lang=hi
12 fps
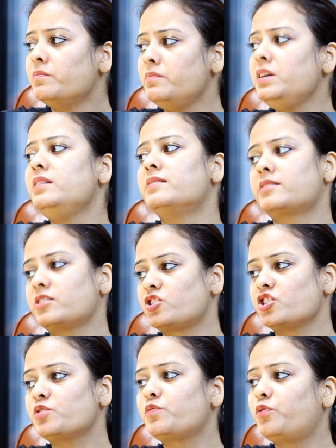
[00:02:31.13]
मीन्स सच
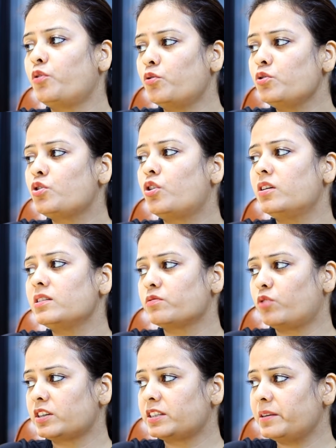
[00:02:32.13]
एज फोन कॉल्स
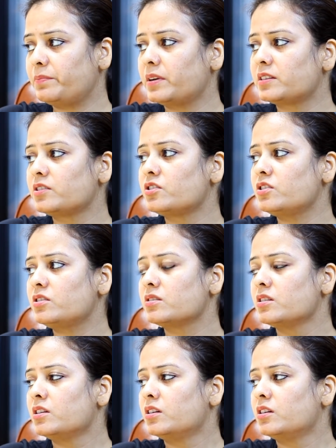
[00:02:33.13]
व्हाट्सएप मैसेजेस